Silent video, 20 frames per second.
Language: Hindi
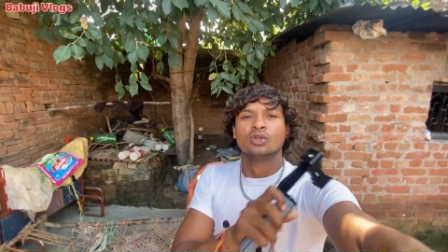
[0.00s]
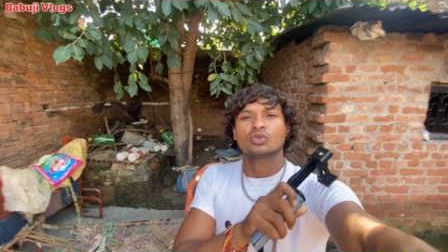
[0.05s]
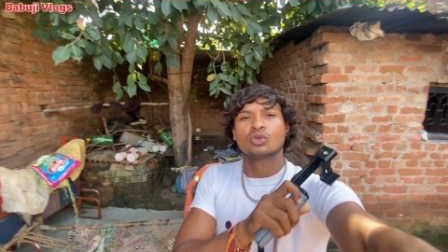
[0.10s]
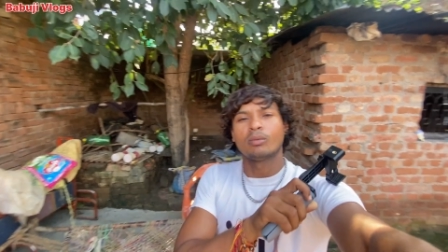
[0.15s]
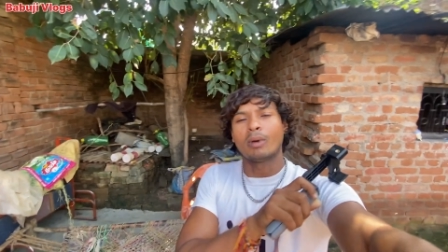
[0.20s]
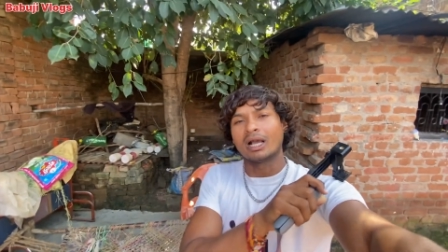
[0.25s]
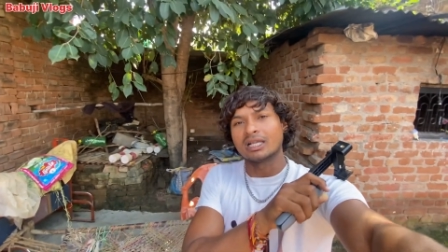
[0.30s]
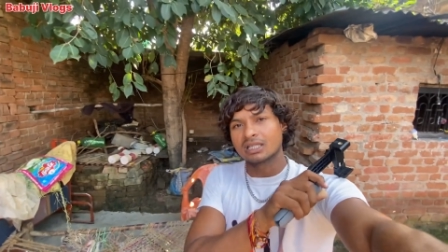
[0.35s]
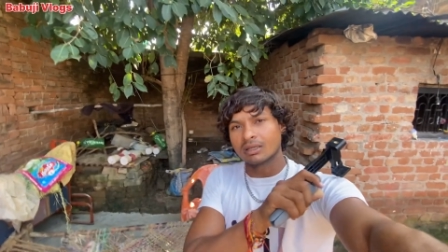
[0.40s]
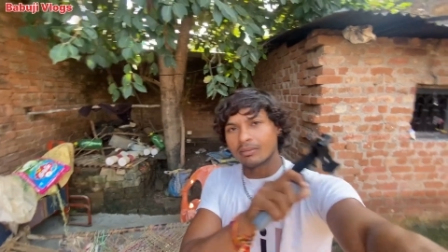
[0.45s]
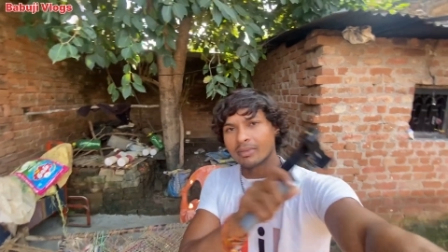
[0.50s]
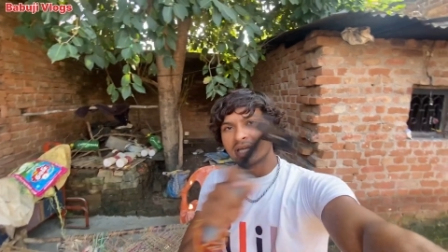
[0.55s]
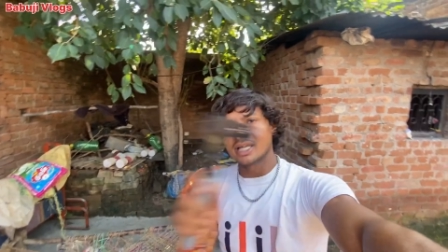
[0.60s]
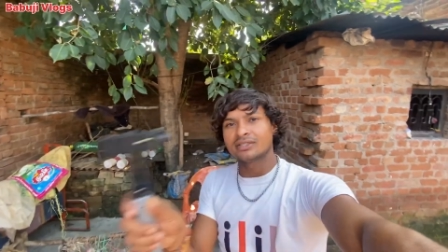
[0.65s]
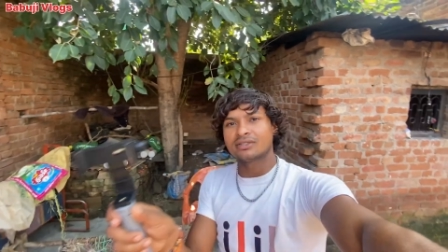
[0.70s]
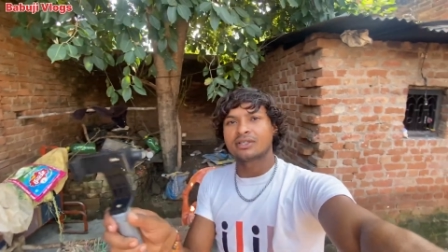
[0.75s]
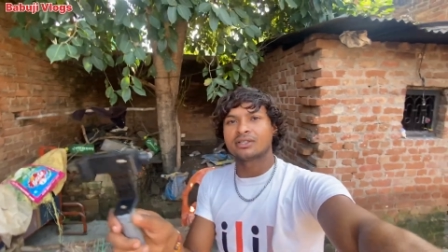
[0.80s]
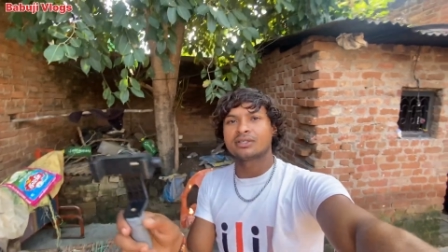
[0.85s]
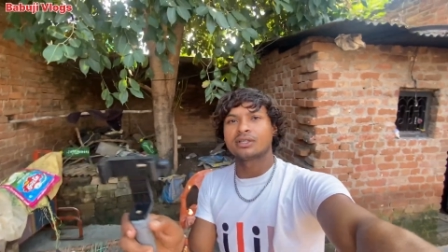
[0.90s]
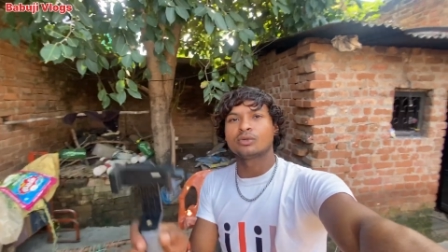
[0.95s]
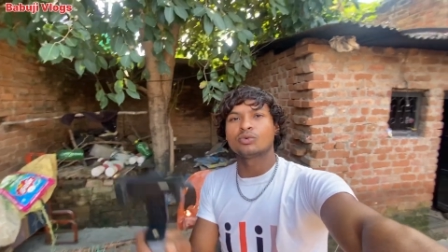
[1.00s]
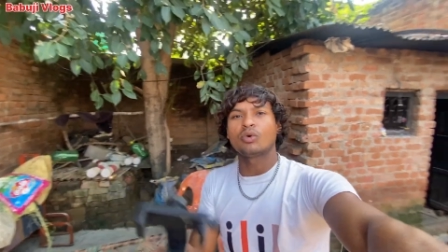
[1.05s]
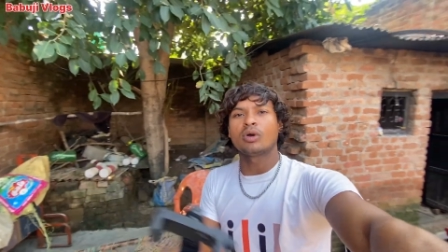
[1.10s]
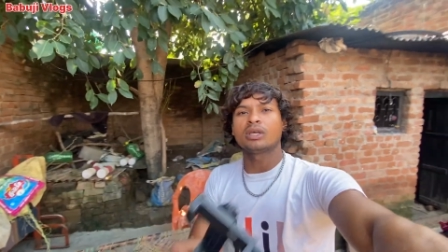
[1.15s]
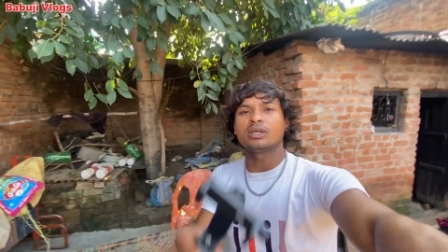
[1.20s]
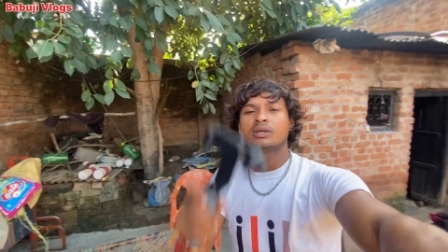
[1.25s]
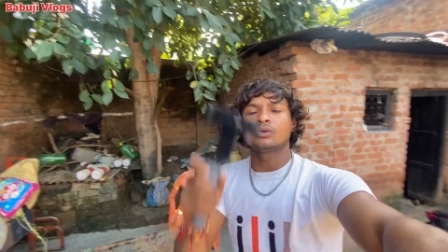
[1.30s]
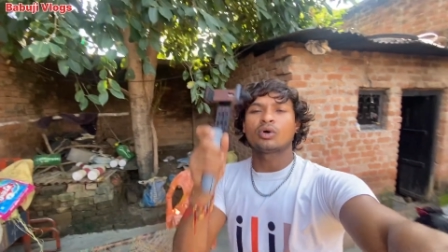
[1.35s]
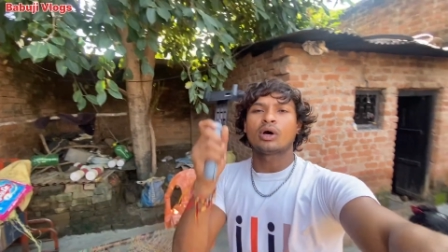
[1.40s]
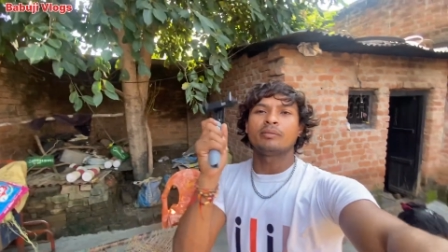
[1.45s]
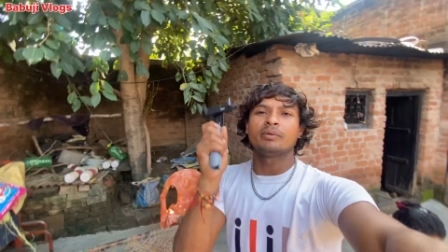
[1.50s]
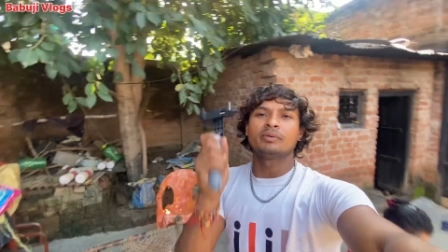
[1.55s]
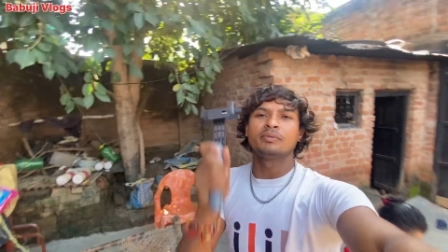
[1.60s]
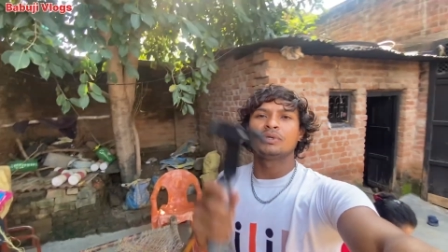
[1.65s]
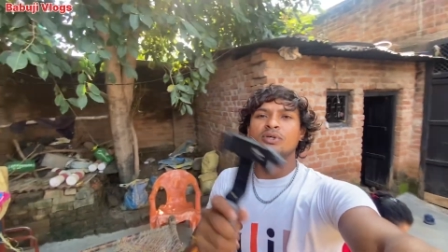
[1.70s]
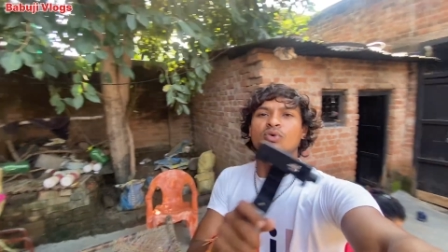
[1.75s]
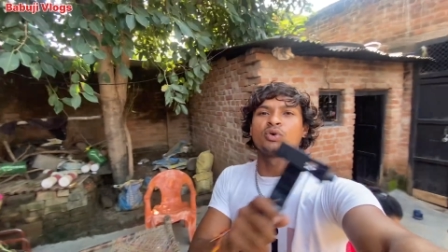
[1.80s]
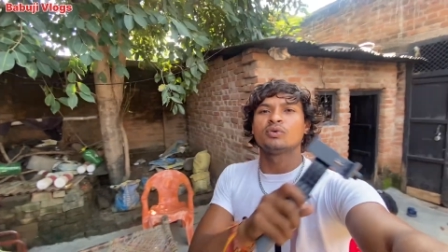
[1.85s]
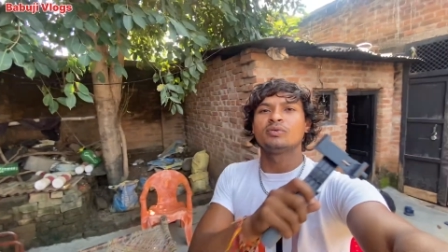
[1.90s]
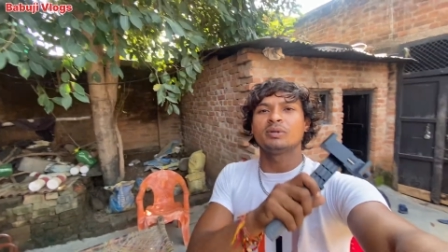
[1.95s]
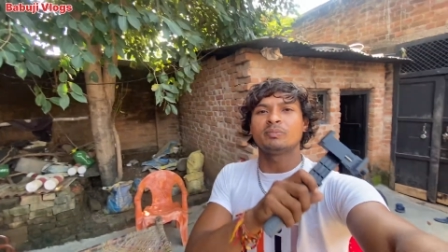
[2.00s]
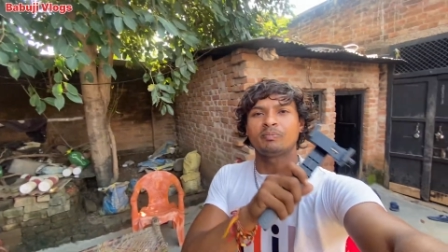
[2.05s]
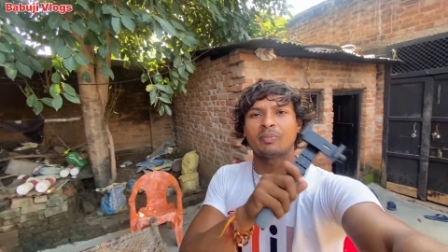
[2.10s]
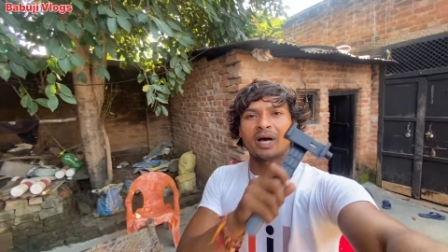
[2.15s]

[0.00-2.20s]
तो भाई साहब मैं यही सजेशन दूंगा कि कभी भी कोई भी